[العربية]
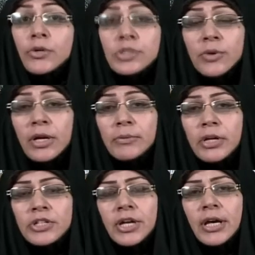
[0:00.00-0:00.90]
صور
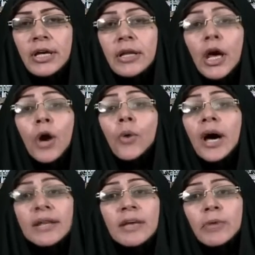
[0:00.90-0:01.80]
المرشحين
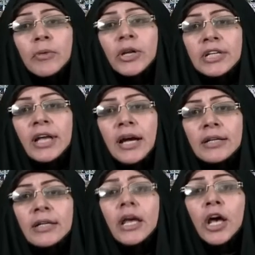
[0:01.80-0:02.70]
وحتى من المواطنين
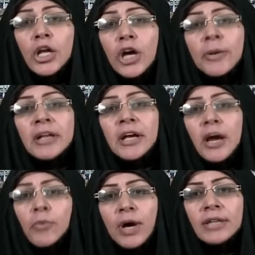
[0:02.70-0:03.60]
العاديين اليوم أنا
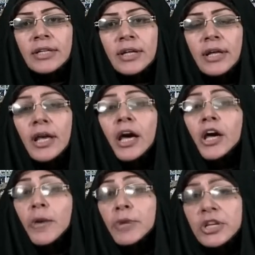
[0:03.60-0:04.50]
كمواطنة
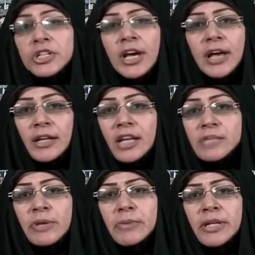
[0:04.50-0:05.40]
كمرشحة عن الحزب
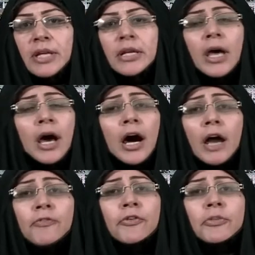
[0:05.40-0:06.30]
المدني
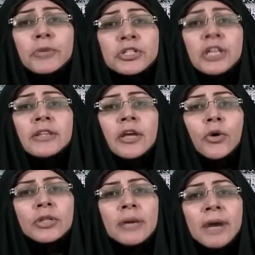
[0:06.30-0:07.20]
أرفض بشدة
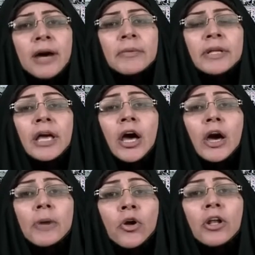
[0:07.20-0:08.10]
وتماما
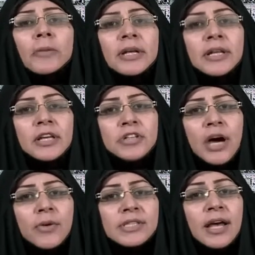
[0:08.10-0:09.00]
كل من
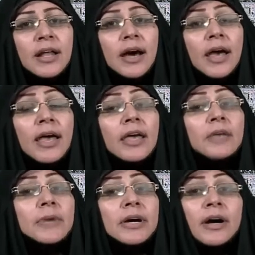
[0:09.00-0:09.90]
يتجاوز على أي
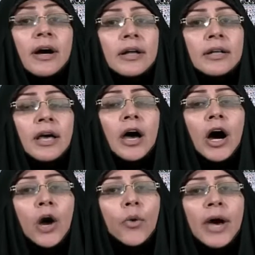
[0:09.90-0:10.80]
مكان
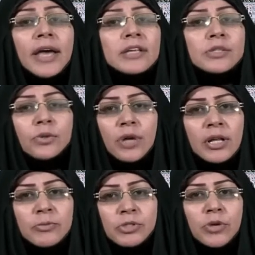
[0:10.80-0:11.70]
أو أي صورة
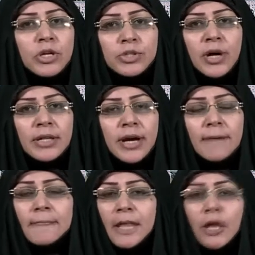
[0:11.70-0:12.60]
من صور الشهداء
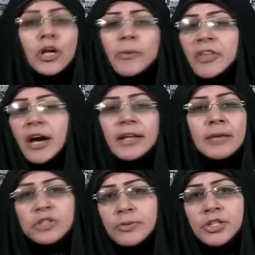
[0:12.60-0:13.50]
اليوم اذا انا
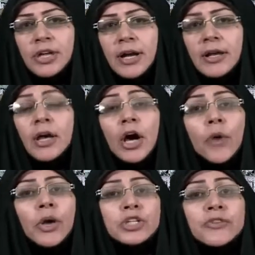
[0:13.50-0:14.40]
امشي بالشارع
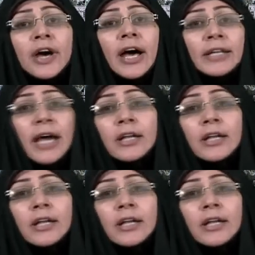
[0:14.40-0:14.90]
واشوف احد يعلق